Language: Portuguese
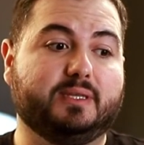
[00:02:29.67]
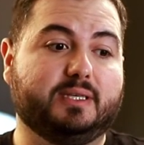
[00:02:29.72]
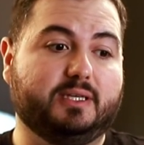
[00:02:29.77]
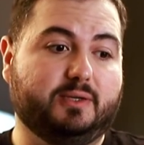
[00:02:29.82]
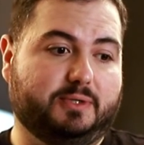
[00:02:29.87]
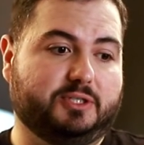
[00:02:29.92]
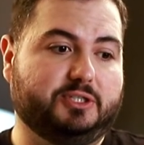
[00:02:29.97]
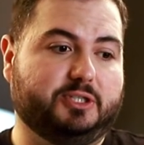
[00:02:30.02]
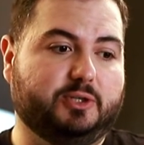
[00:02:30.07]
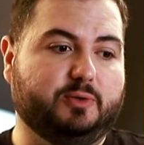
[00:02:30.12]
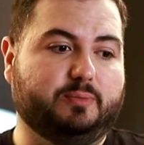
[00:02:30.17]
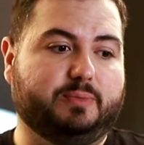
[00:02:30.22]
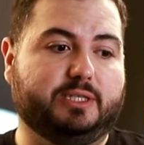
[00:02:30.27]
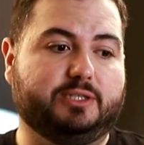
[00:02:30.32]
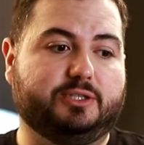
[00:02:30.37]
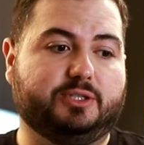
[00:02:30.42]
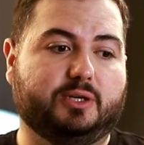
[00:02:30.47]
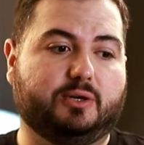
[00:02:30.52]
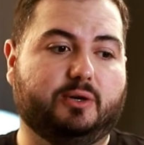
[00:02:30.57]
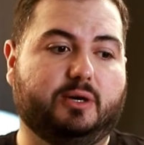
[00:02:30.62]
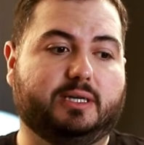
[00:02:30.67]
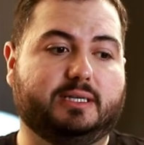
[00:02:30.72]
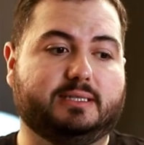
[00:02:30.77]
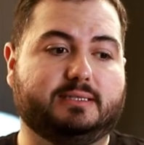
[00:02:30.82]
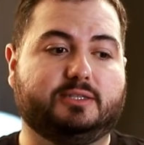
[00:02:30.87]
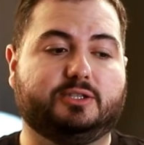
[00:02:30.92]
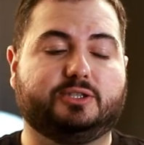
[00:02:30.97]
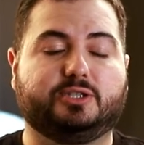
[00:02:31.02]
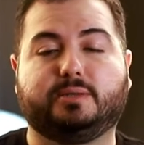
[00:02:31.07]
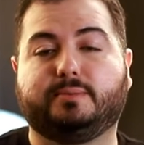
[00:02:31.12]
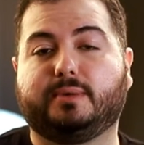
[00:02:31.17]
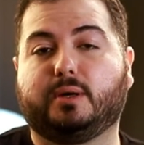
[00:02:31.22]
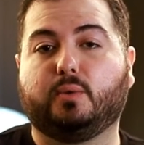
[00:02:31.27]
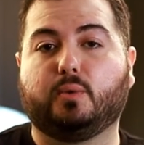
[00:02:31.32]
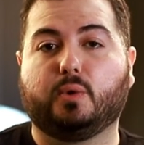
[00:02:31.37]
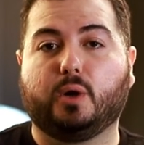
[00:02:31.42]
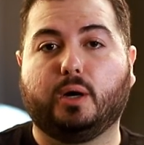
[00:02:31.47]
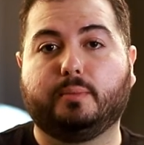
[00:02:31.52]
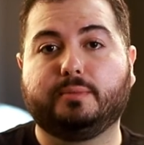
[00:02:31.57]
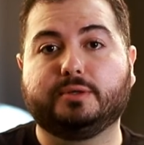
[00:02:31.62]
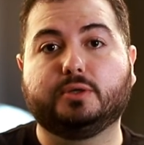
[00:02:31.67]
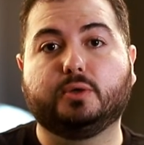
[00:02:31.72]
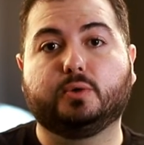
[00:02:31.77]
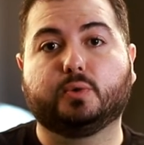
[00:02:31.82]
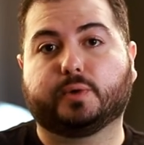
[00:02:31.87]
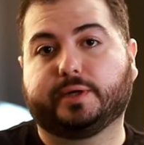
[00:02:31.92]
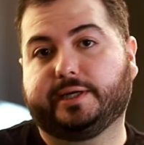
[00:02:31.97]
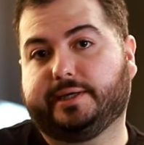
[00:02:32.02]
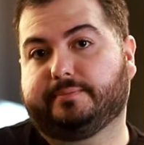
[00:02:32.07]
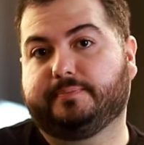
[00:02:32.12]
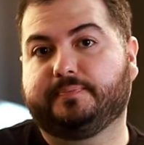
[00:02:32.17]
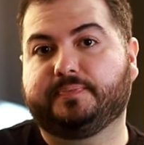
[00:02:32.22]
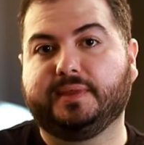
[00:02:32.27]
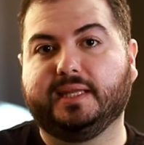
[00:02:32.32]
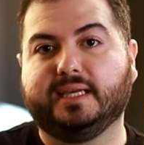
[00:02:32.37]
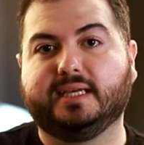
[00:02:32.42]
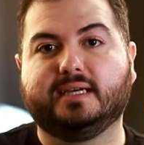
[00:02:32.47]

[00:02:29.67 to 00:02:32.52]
e eu achei o print agora, se chama Rob Green.